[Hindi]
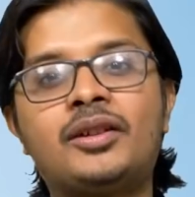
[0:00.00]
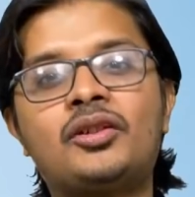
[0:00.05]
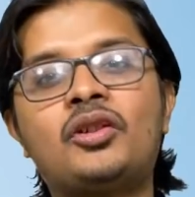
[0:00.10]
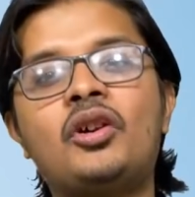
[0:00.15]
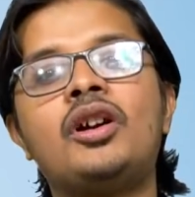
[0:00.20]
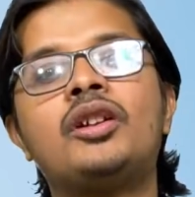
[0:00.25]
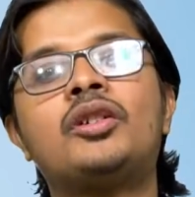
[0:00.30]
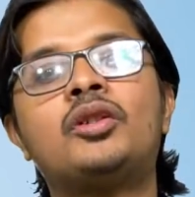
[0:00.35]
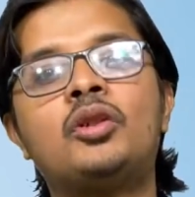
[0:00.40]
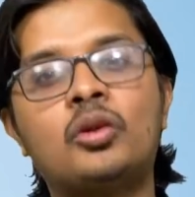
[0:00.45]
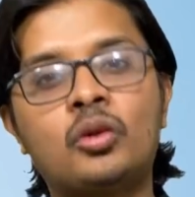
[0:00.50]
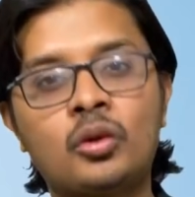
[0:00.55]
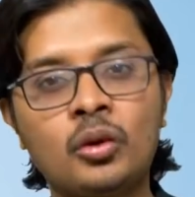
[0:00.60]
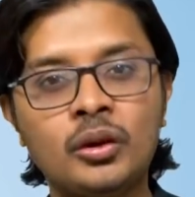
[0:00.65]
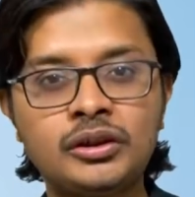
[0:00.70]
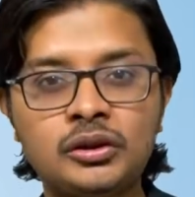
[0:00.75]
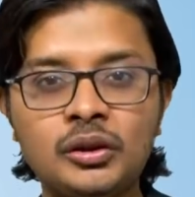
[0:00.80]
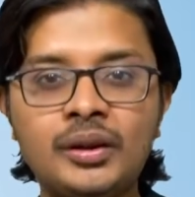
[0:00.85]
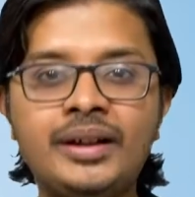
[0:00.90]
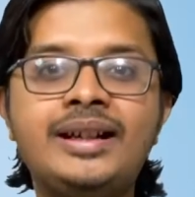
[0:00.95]
बिटकॉइन को
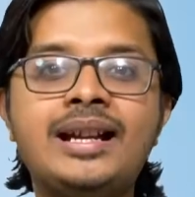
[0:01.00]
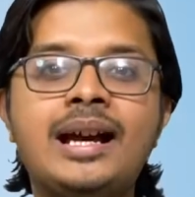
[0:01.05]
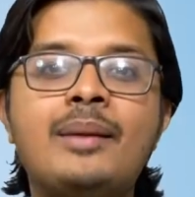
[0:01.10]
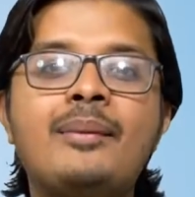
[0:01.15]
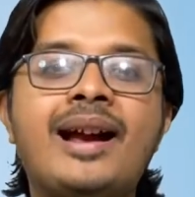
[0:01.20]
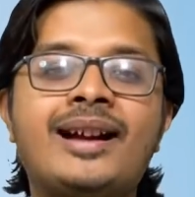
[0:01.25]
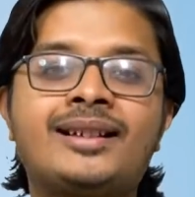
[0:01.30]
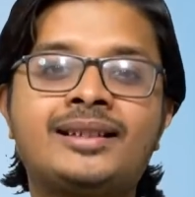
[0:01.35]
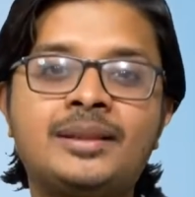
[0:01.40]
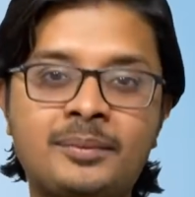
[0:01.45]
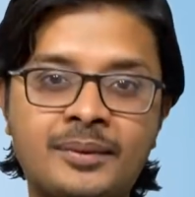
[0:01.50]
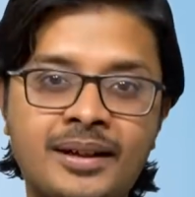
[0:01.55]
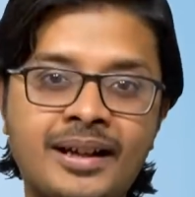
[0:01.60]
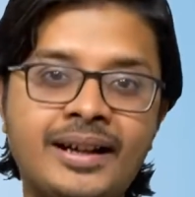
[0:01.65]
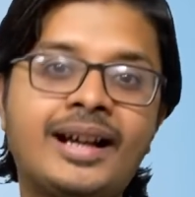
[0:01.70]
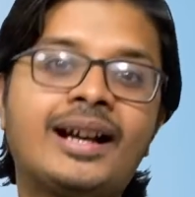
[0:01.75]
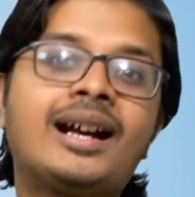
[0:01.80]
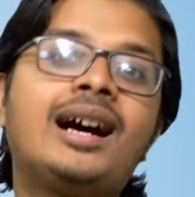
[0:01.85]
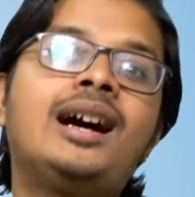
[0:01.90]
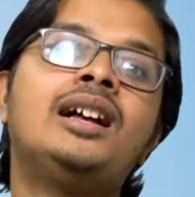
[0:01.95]
कोई तो इंडिया में एक्सेप्ट
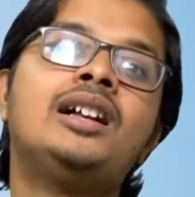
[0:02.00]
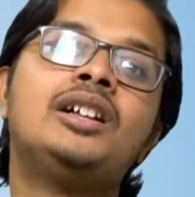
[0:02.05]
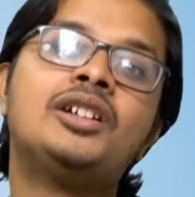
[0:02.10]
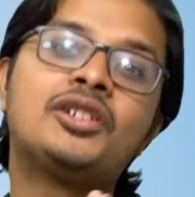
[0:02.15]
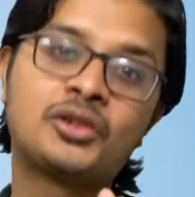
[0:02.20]
करने का